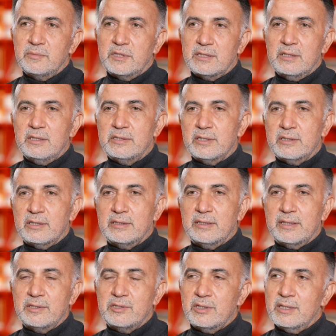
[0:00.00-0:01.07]
İşte ilçede
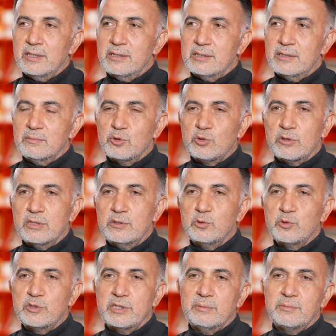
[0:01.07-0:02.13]
dereceye girdim. Sonra
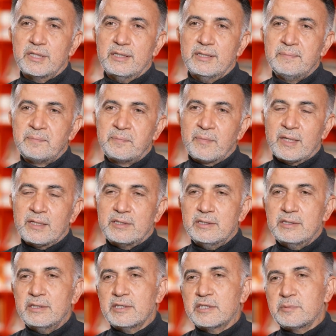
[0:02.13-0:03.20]
Yunus Emre
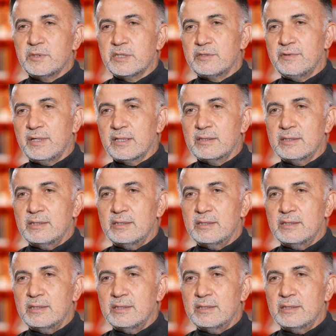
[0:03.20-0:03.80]
şiir yarışması vardı.